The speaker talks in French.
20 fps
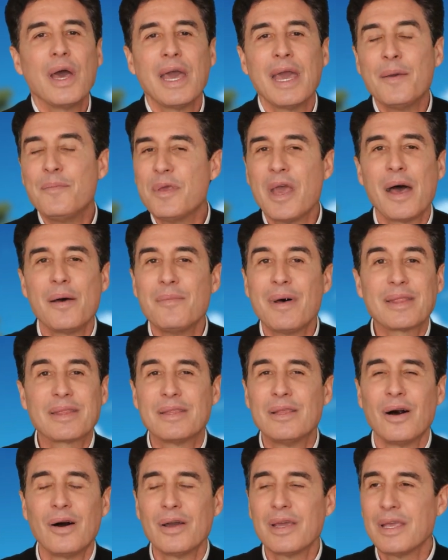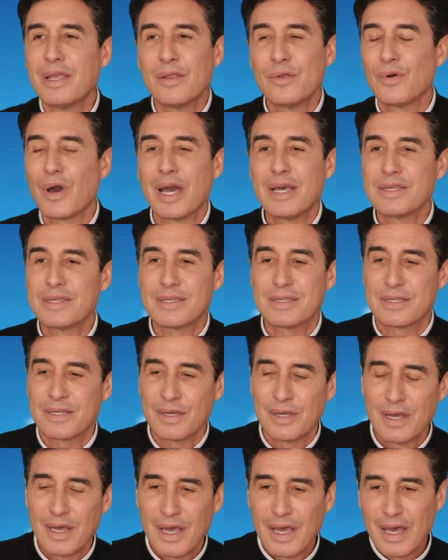Eh bien maintenant, il nous reste
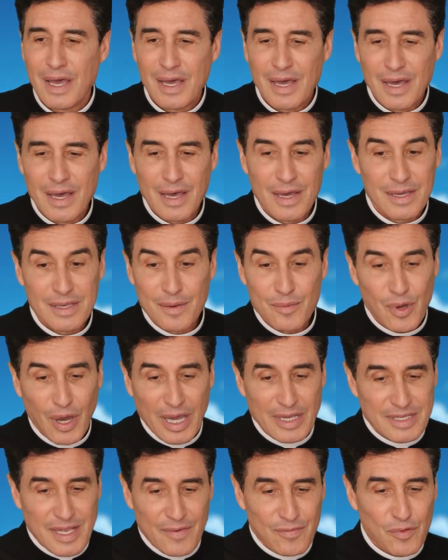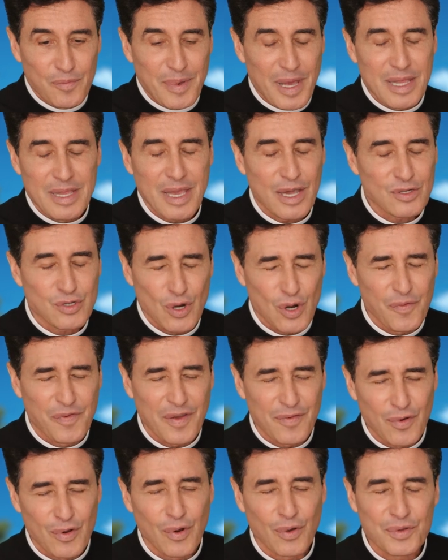hein, il me reste à vous bénir, je le
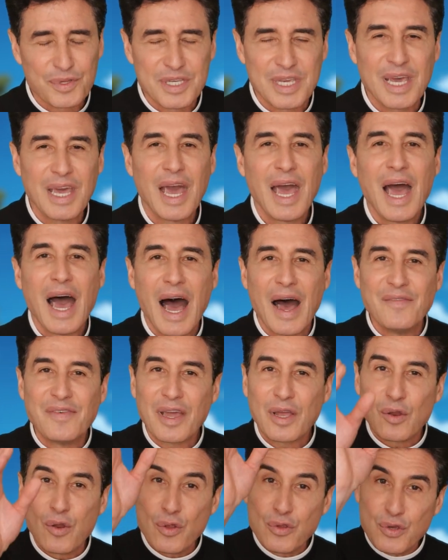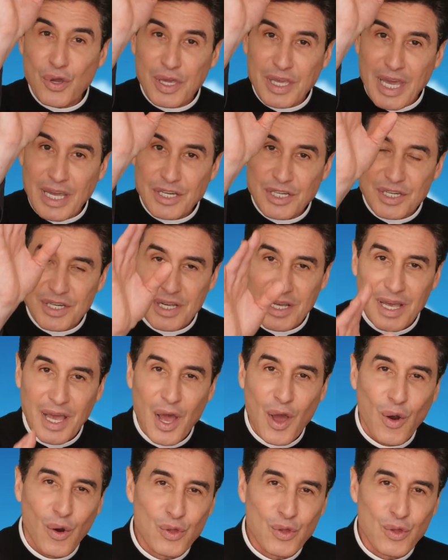fais volontiers avec le Dieu caché.